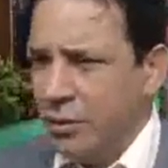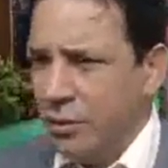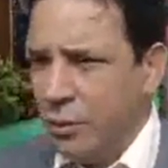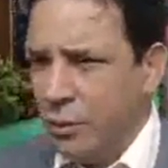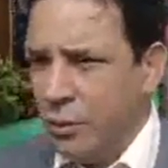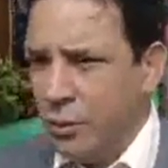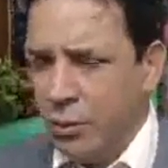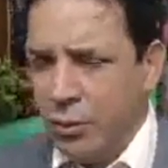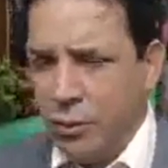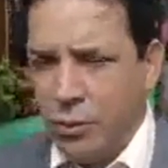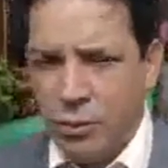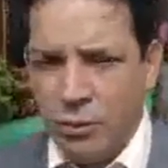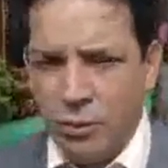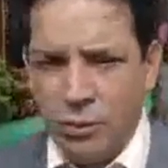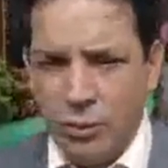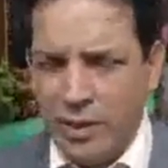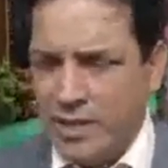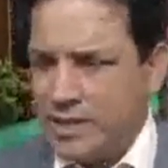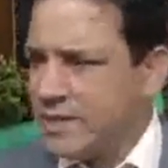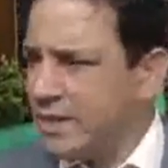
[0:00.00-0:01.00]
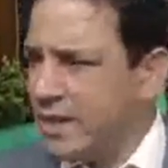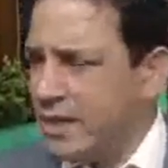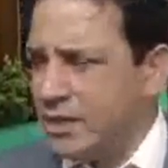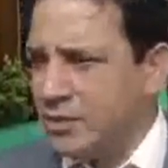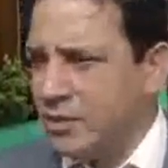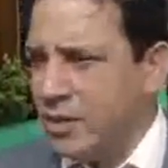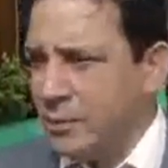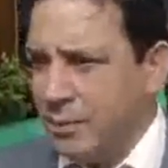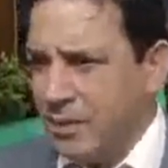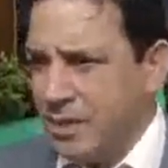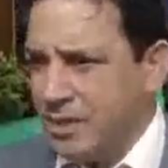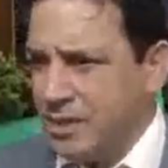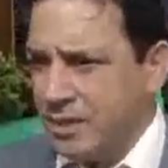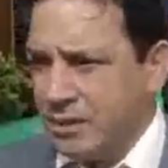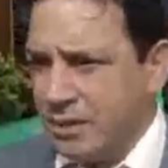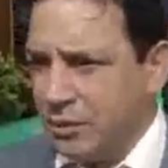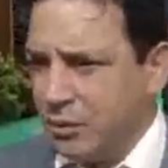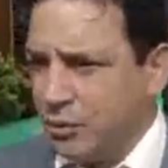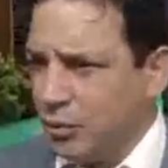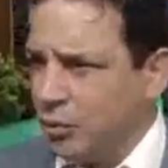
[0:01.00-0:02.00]
é o, o, Exército
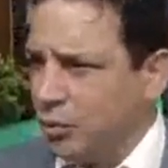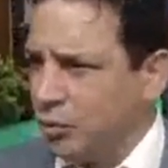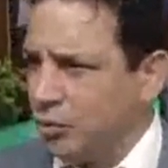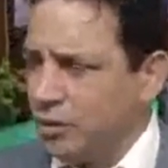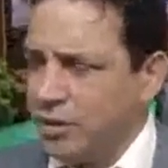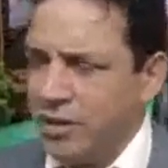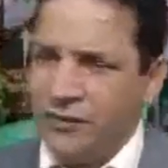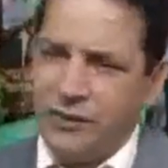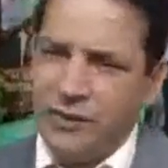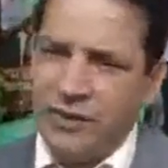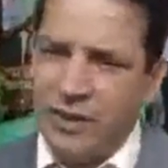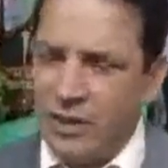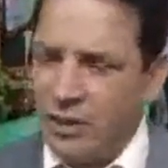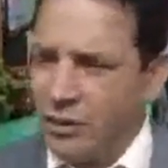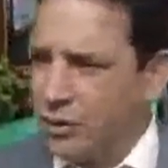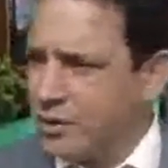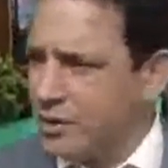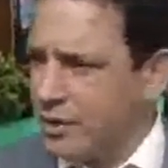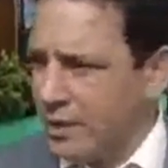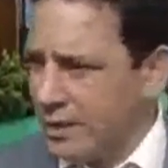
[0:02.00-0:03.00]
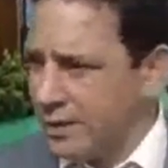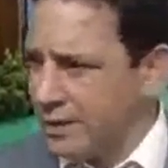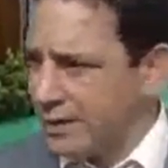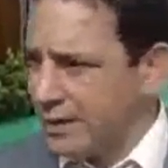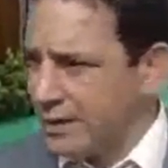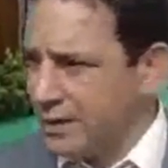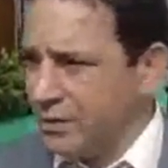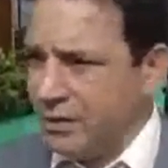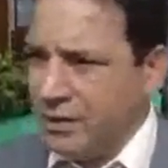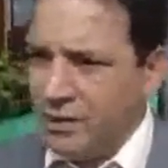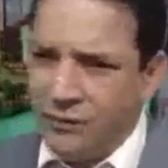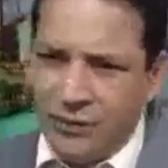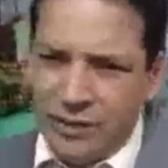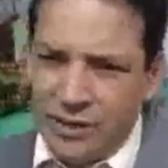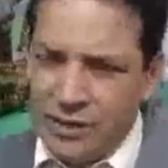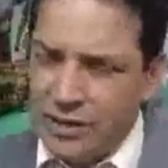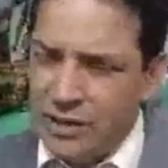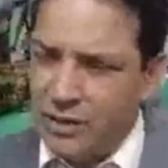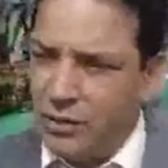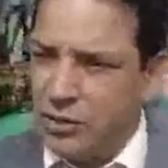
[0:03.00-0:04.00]
representa tudo, é defender a nossa nação, é
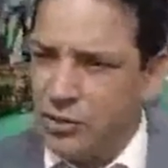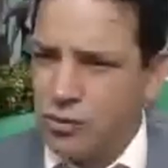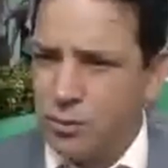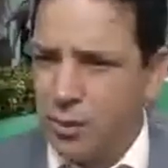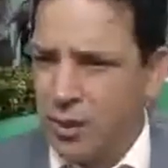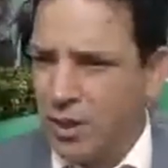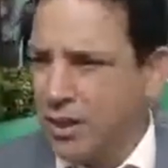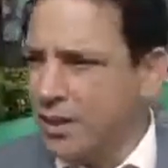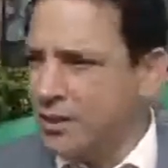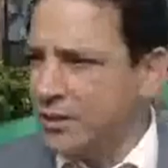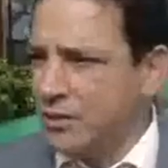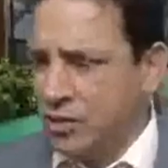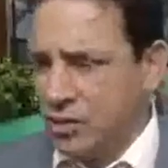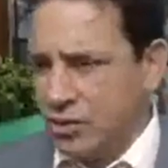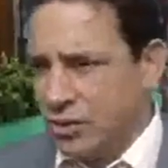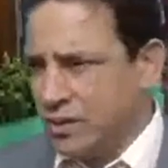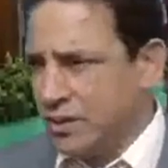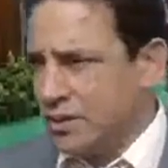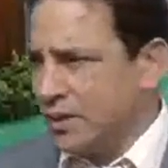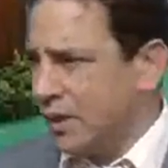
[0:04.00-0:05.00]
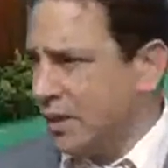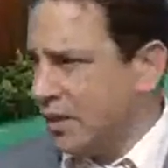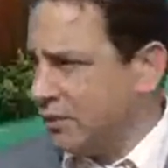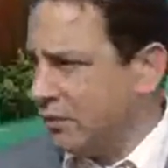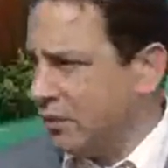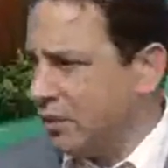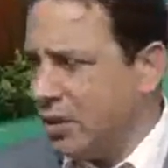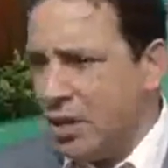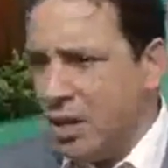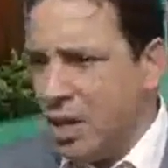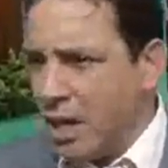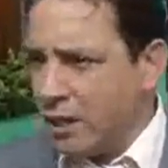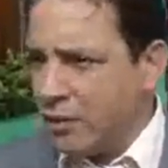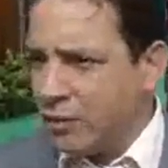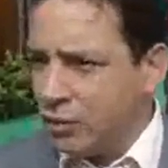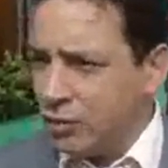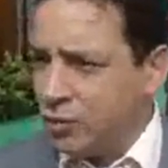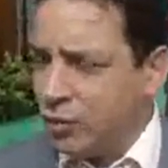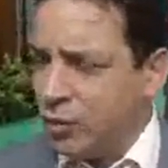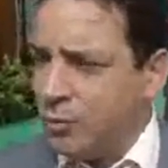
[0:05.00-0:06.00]
defender nosso país, nosso Estado, a
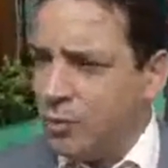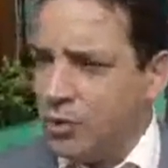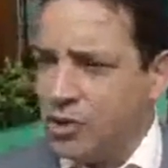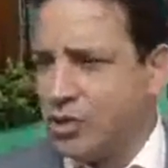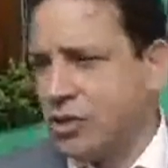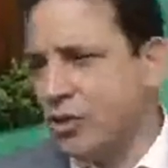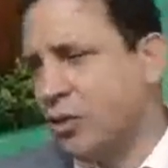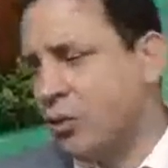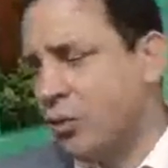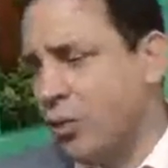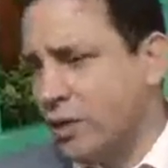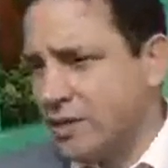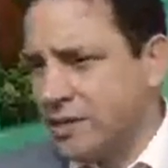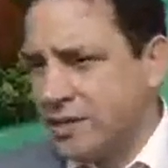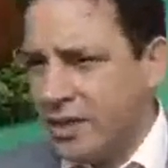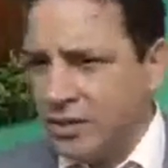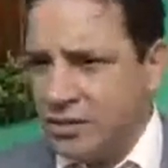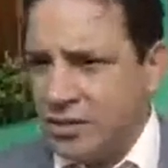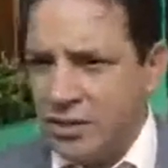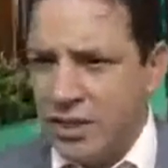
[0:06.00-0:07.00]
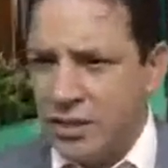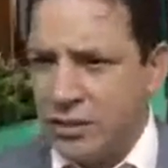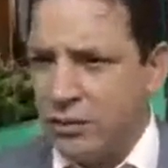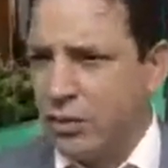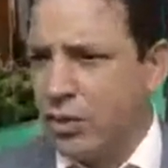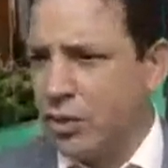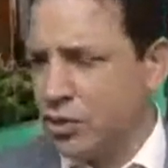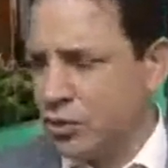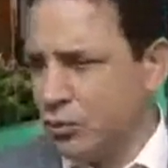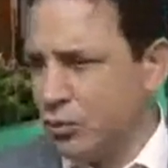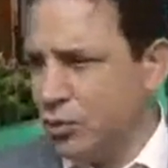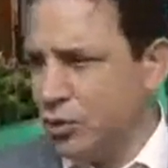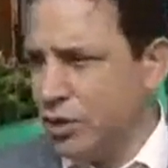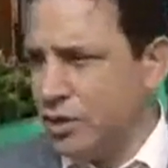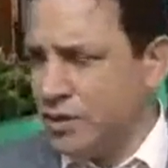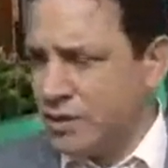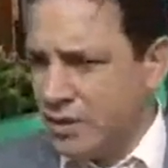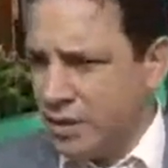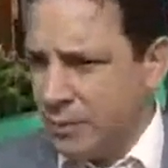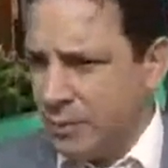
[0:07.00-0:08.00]
contribuição que o Exército dá no nosso
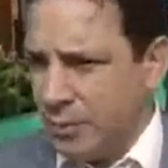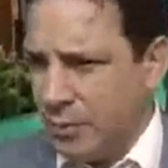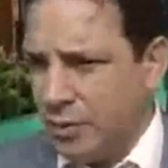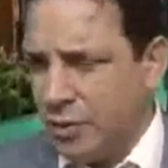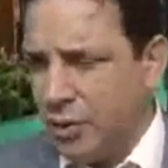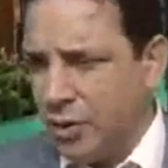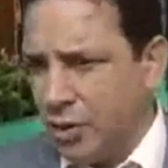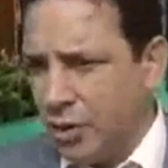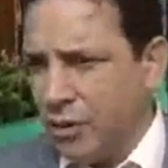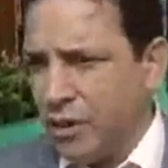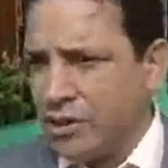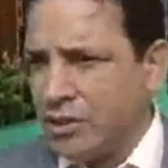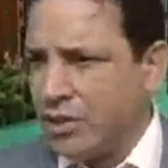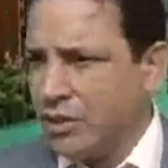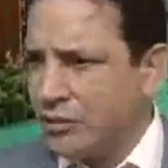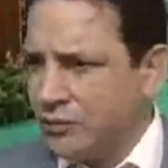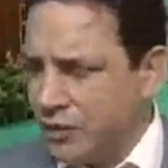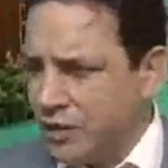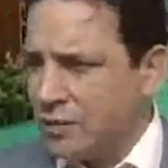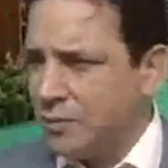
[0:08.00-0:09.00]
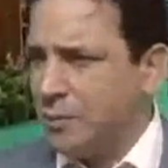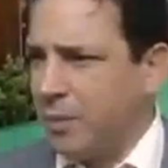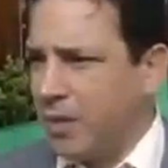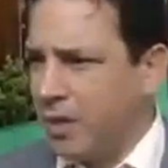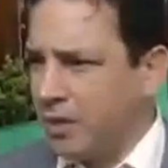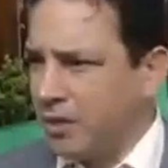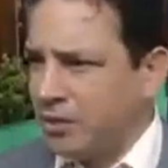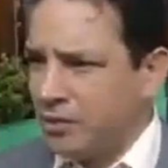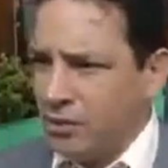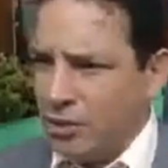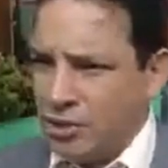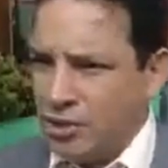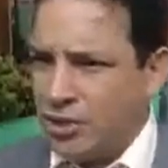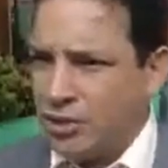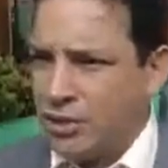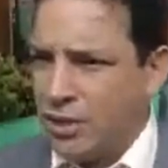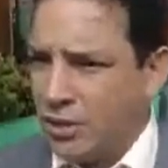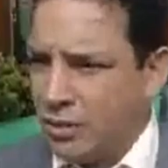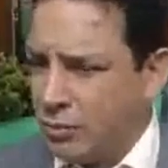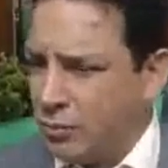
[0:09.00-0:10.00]
município, eu acho que isso faz parte. Então a
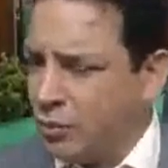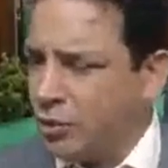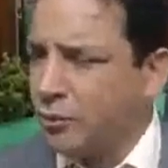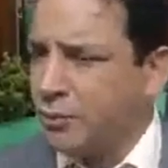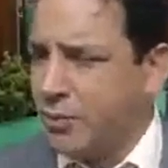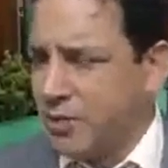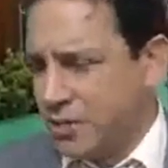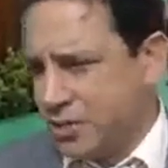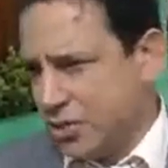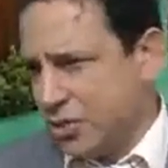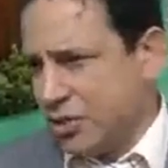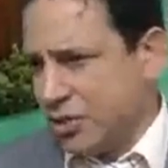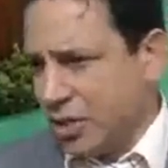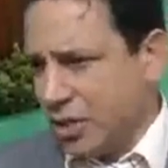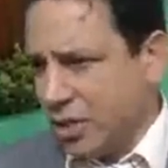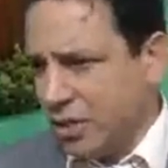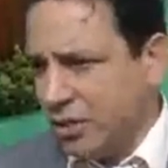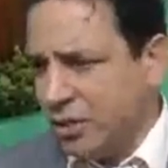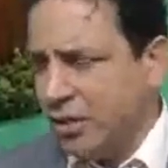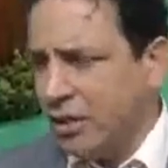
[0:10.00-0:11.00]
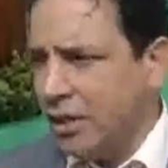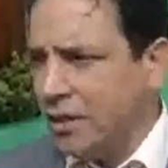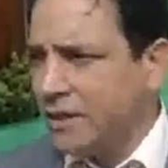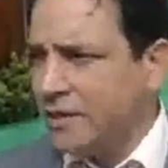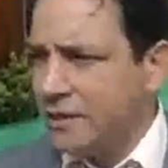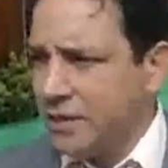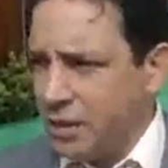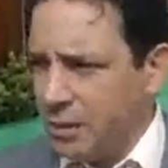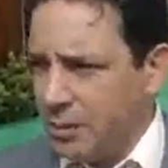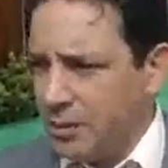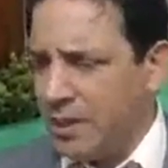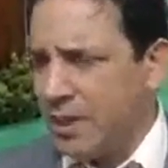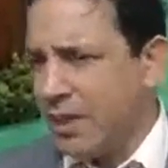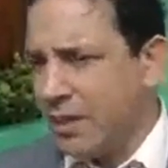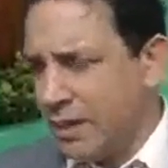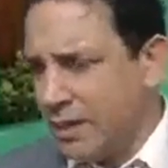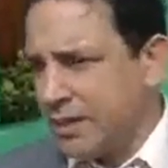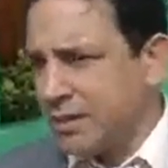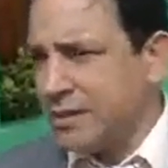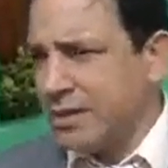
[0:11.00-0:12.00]
gente tem que muito prestigiar e sempre
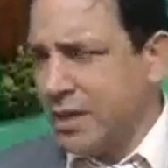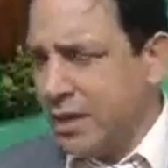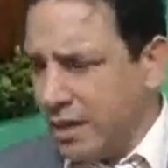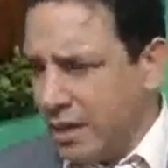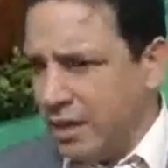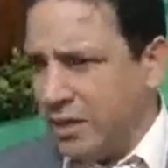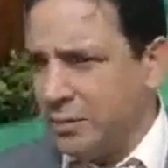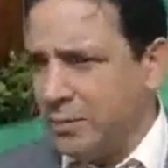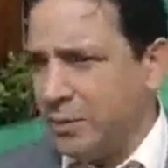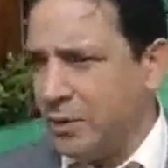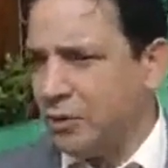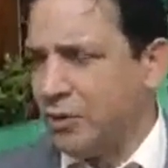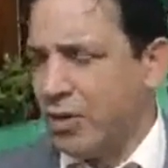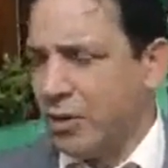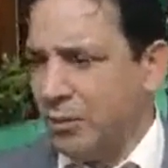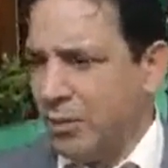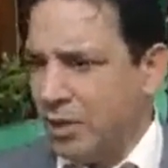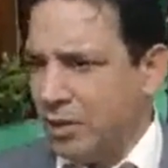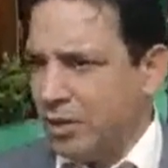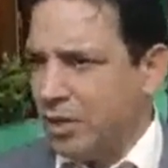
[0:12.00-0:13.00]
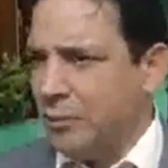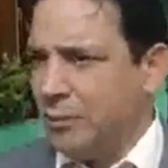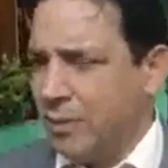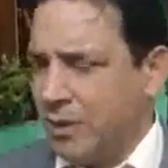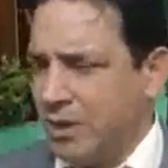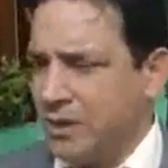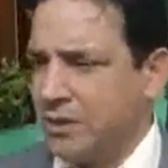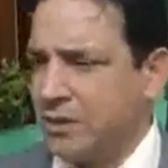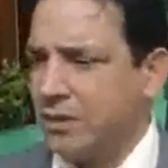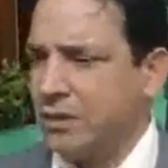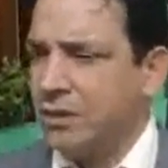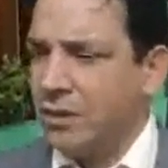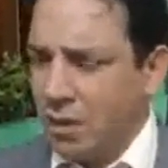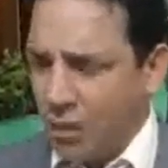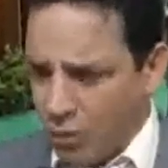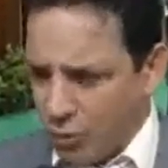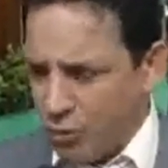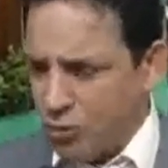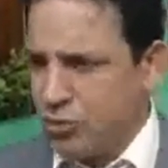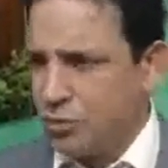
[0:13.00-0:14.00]
agradecer eles pelo trabalho que ele presta
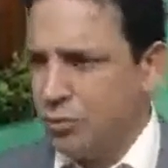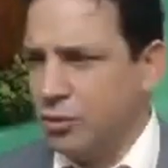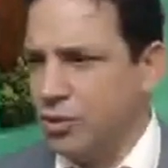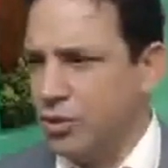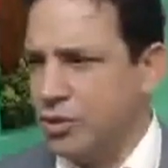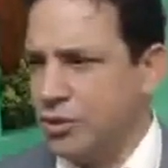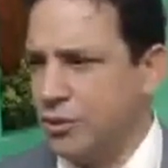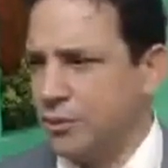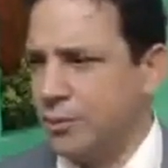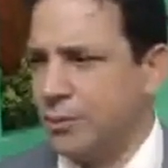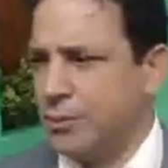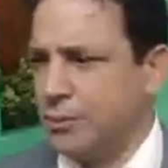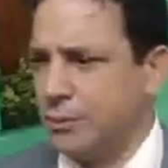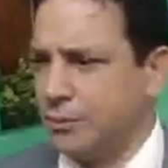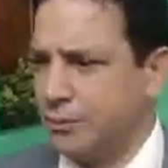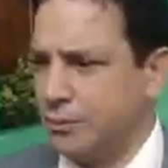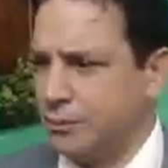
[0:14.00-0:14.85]
ao nosso município